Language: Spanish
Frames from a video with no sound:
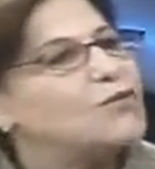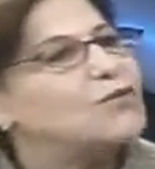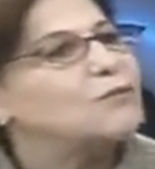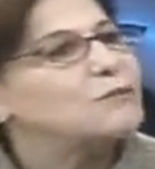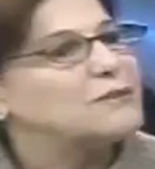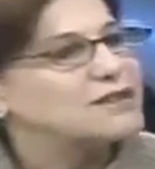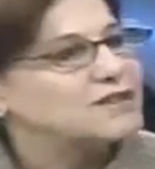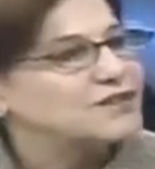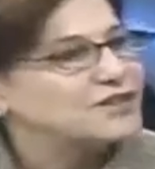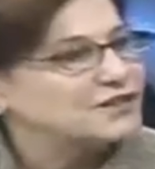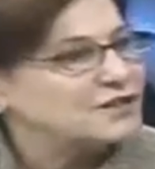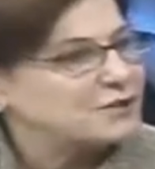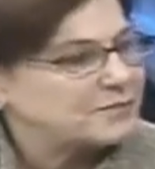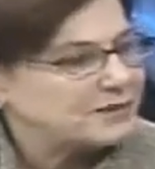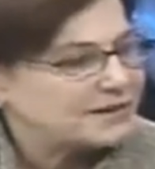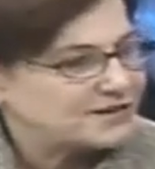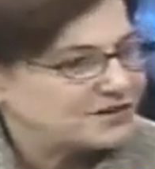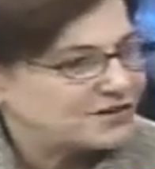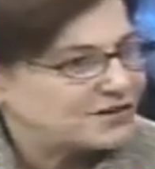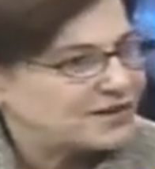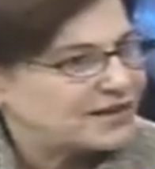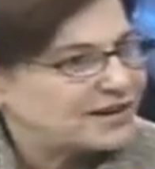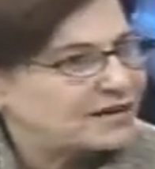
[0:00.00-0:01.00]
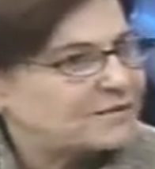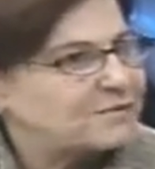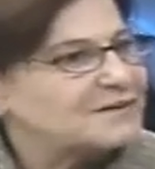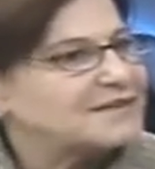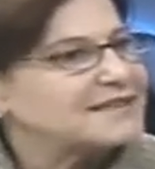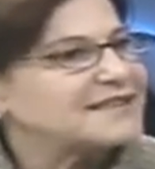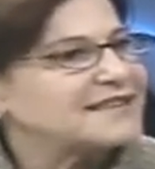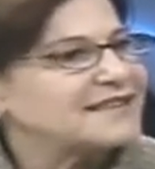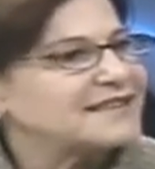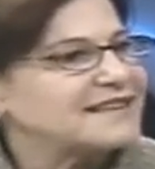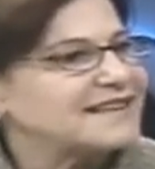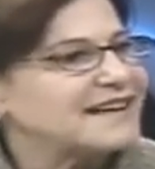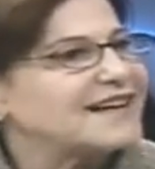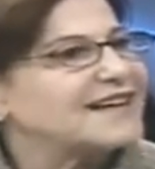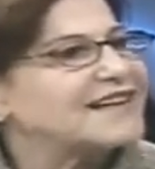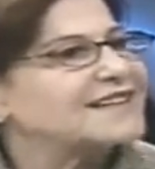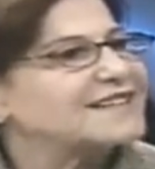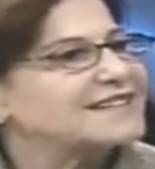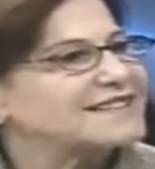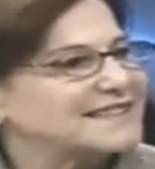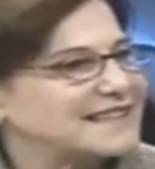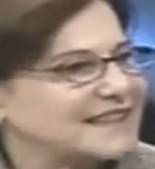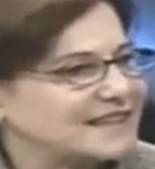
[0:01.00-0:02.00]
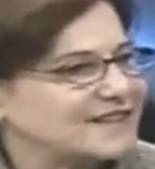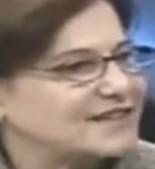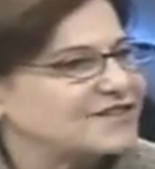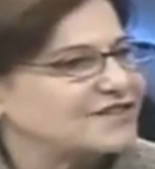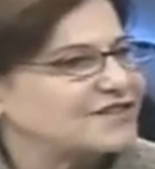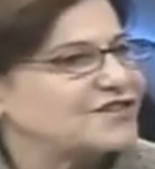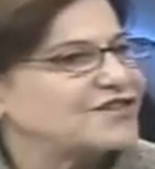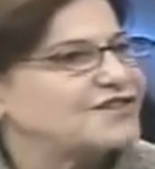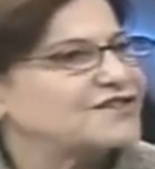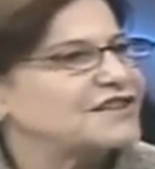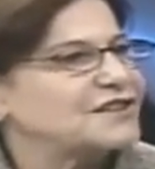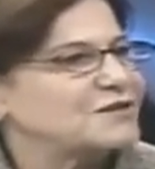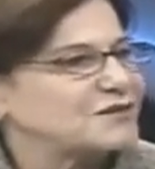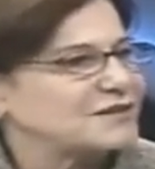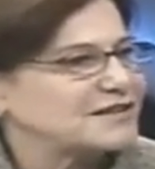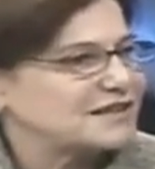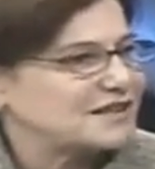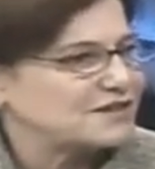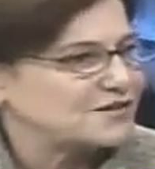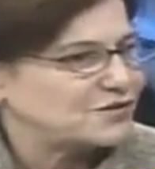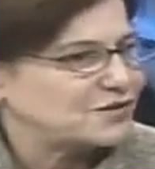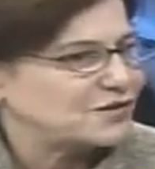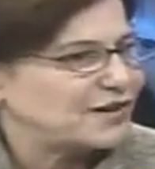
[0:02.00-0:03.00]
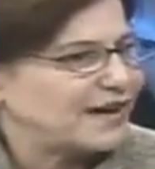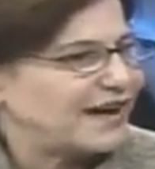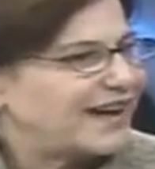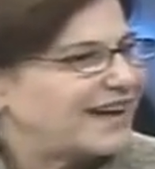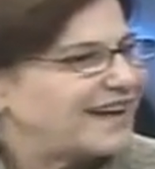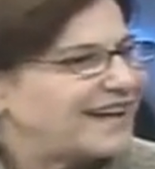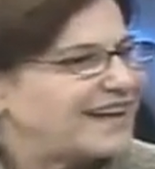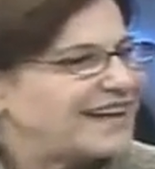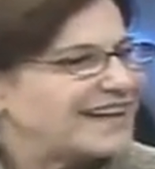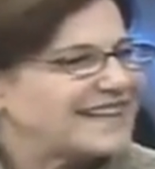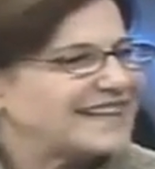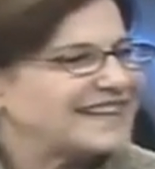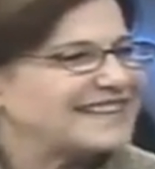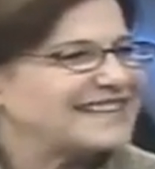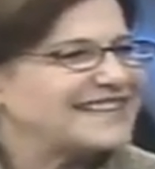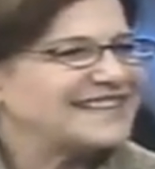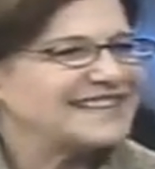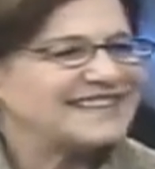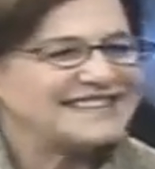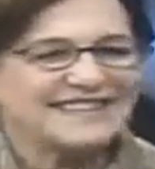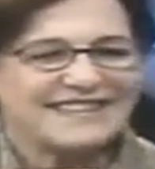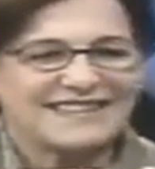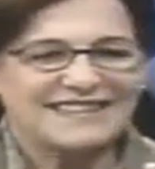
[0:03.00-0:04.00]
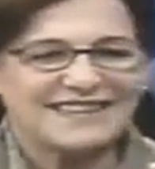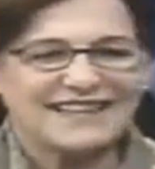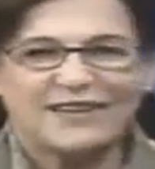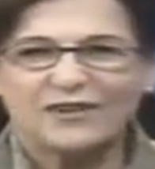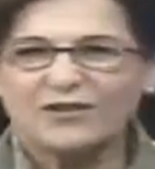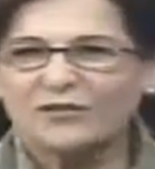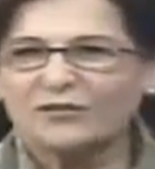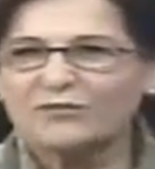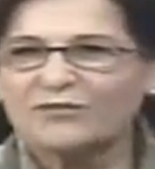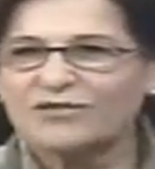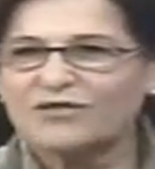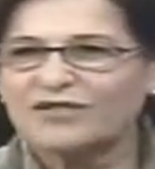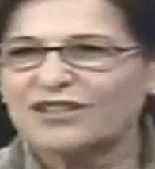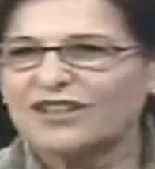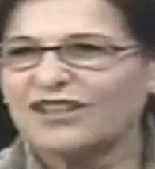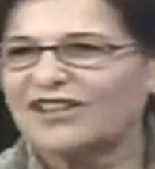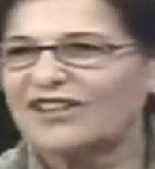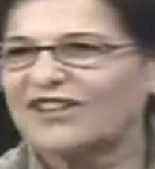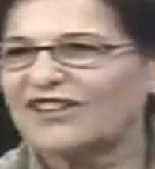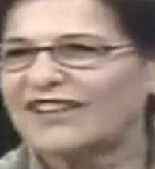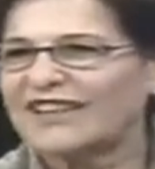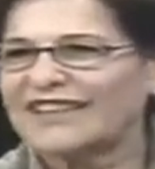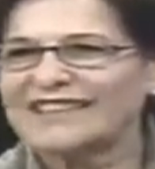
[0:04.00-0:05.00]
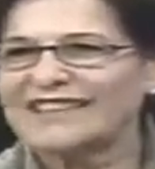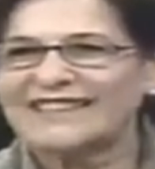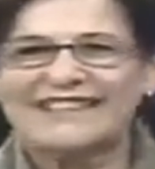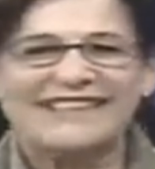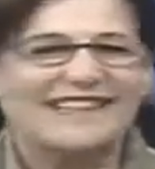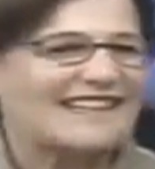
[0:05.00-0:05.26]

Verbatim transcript: un millón de personas visita el centro de nuestra ciudad, que tiene 32 museos, que